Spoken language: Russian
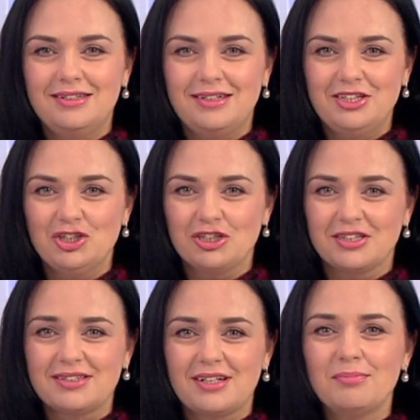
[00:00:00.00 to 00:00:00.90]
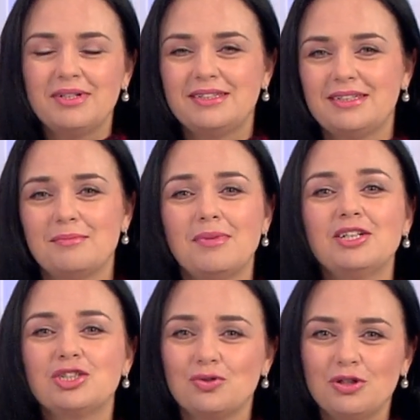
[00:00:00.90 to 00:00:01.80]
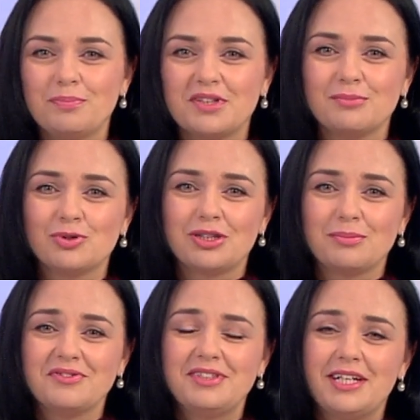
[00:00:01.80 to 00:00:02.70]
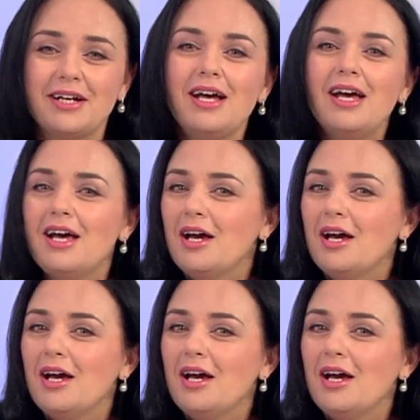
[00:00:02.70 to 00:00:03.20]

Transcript: Это, конечно, событие большое, потому что мы все